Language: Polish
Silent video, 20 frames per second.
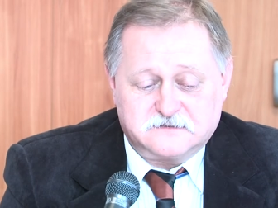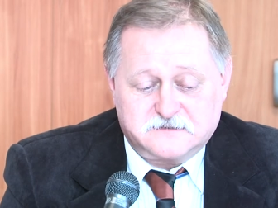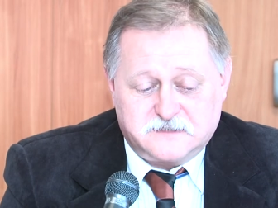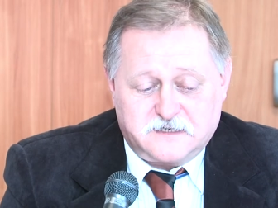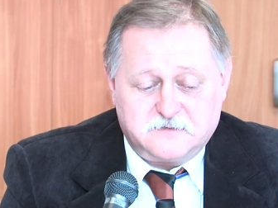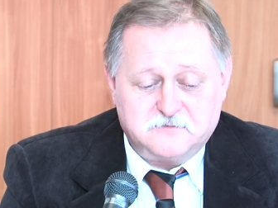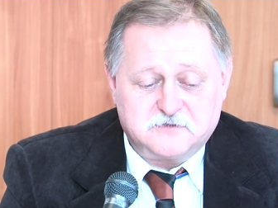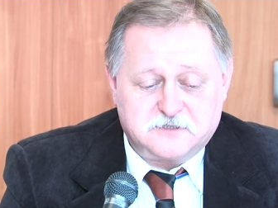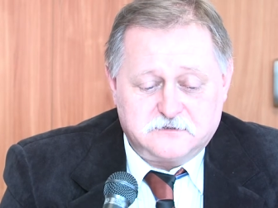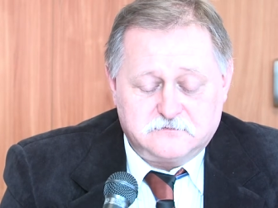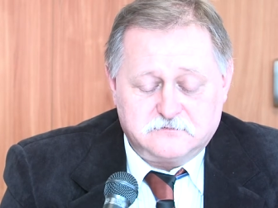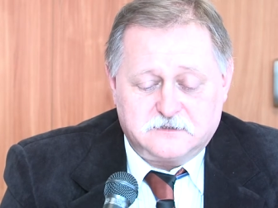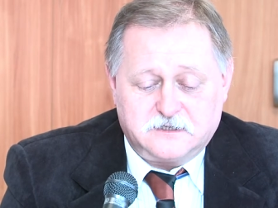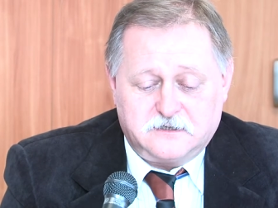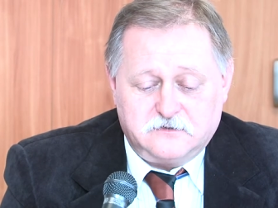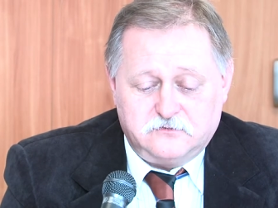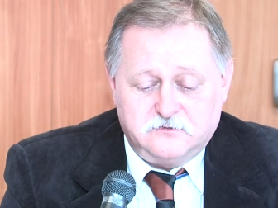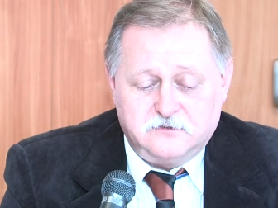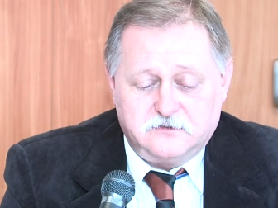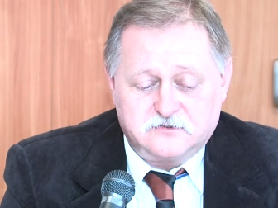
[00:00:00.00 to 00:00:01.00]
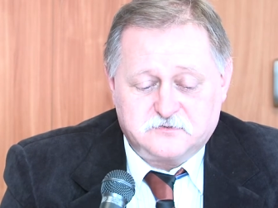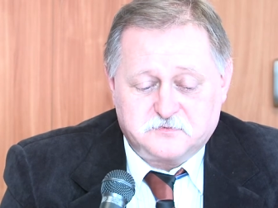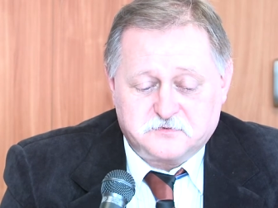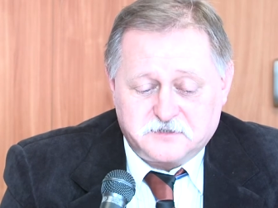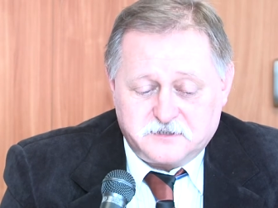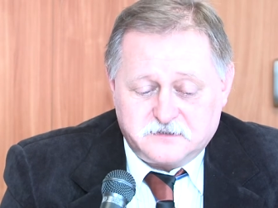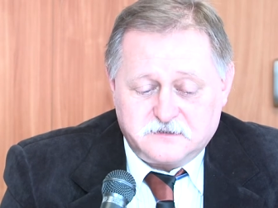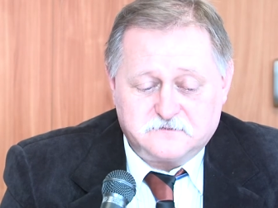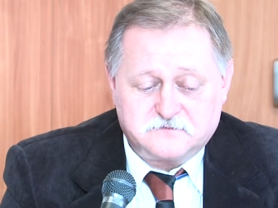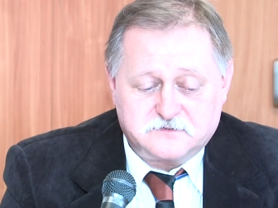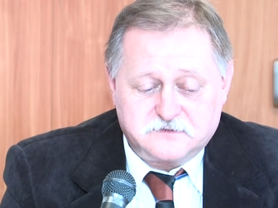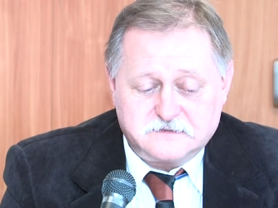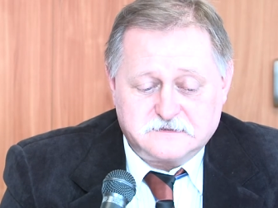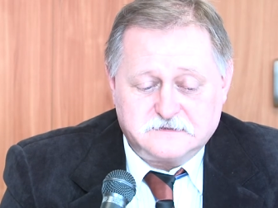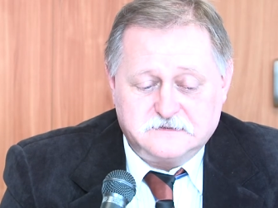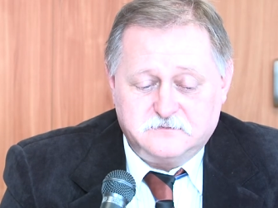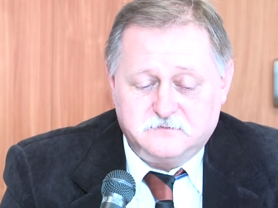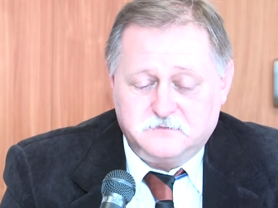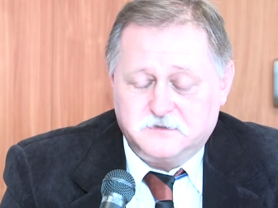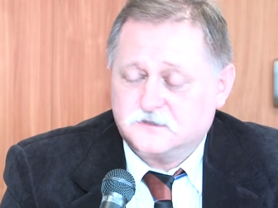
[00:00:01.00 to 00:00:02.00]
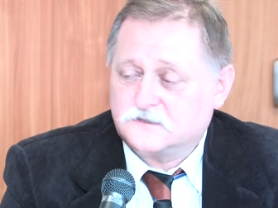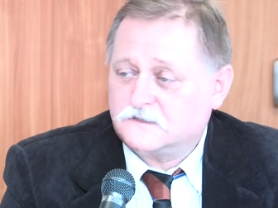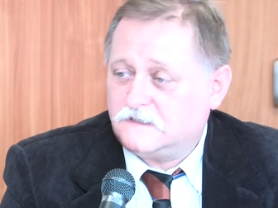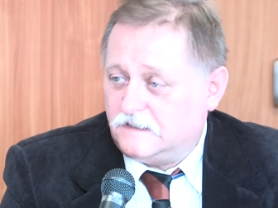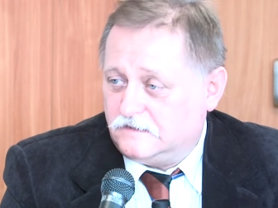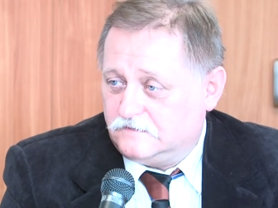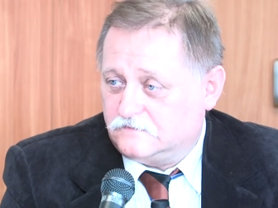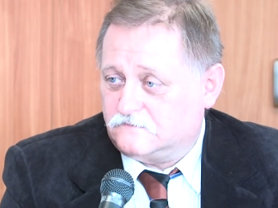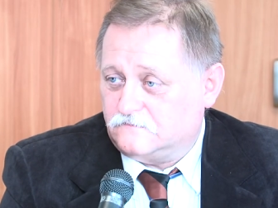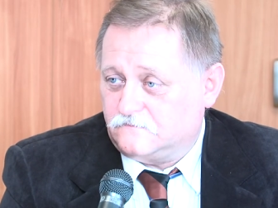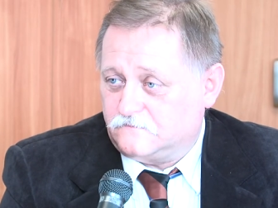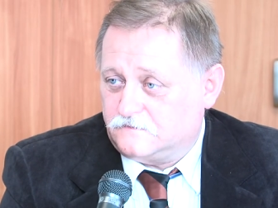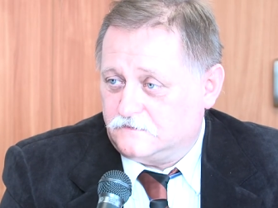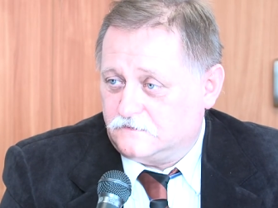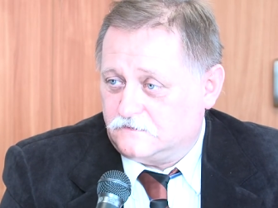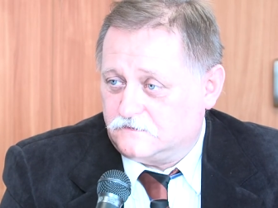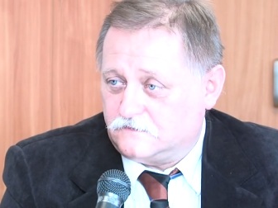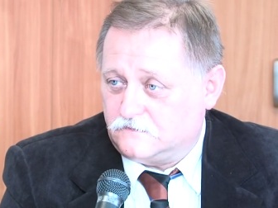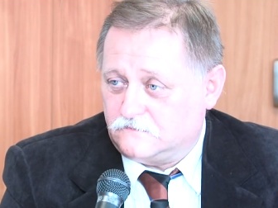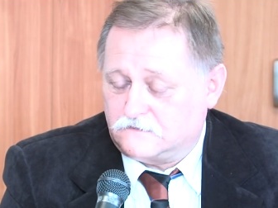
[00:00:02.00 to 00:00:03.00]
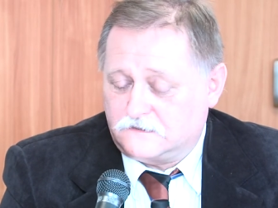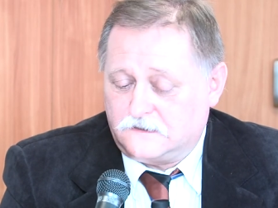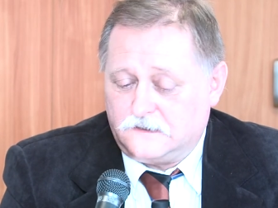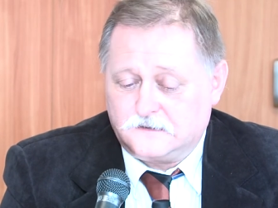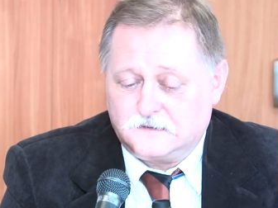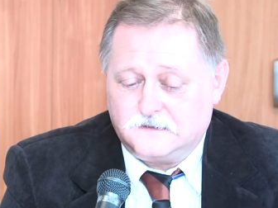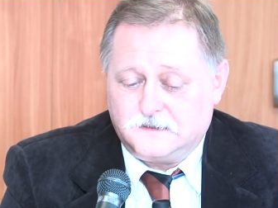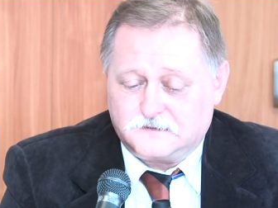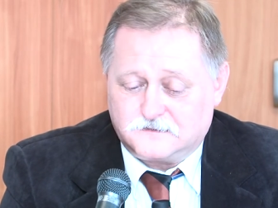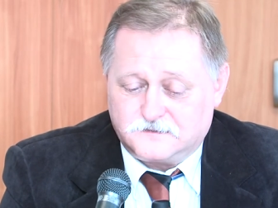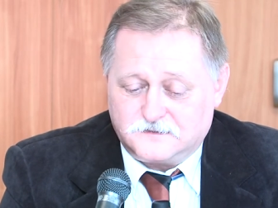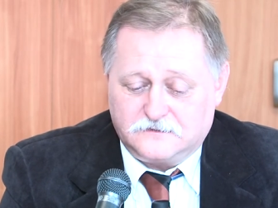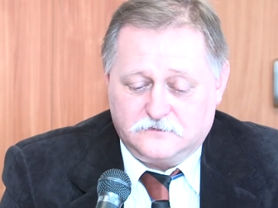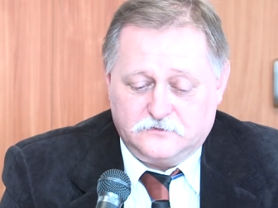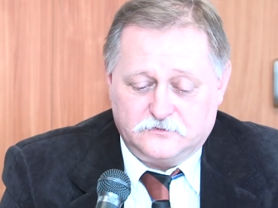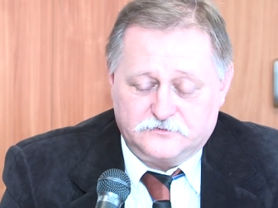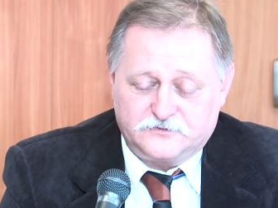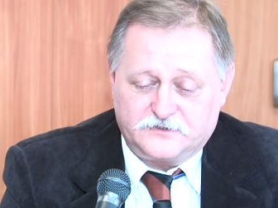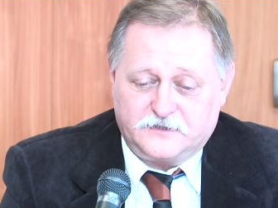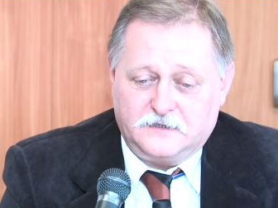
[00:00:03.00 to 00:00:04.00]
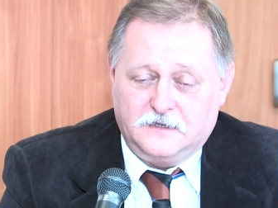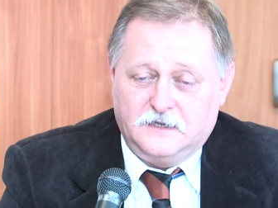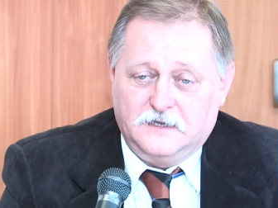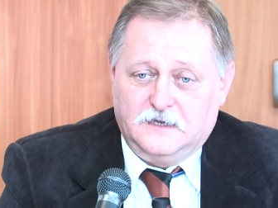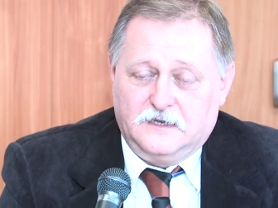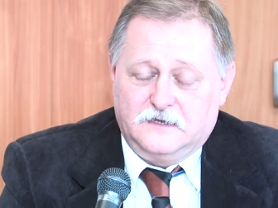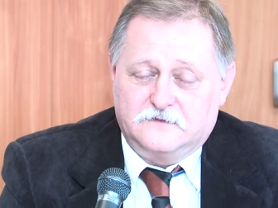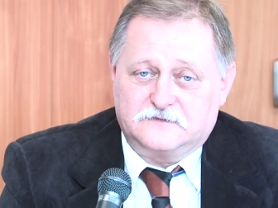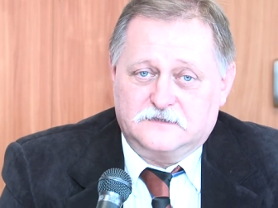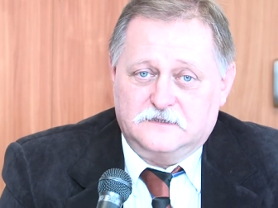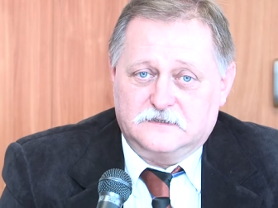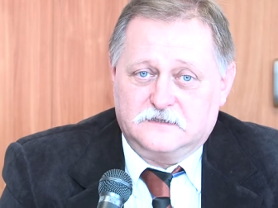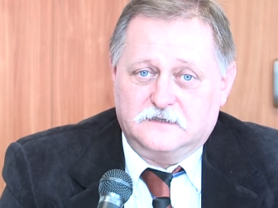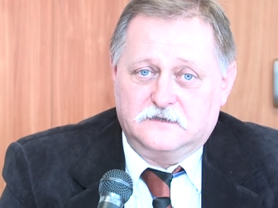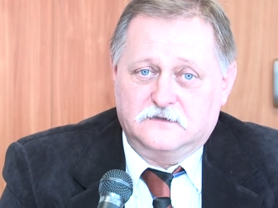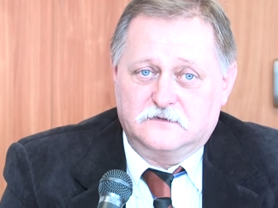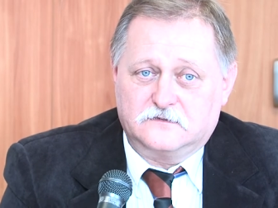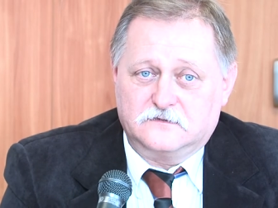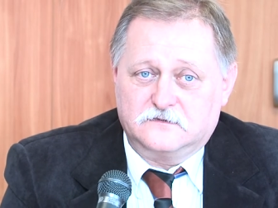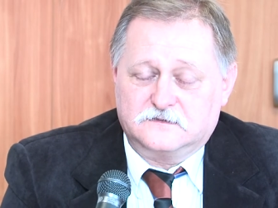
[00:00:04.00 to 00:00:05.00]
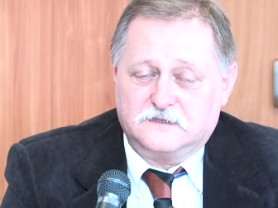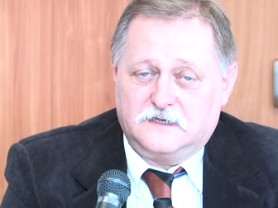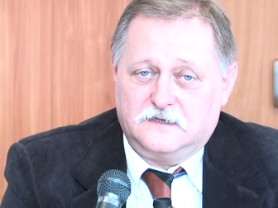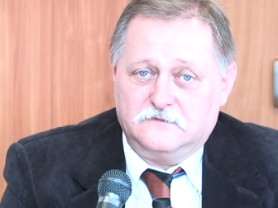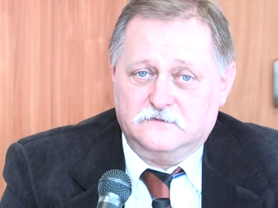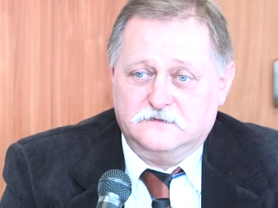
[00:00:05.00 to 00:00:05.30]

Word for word: Staramy się tutaj ująć przede wszystkim mieszkańców w tych środkach, dlatego że wszelkiego rodzaju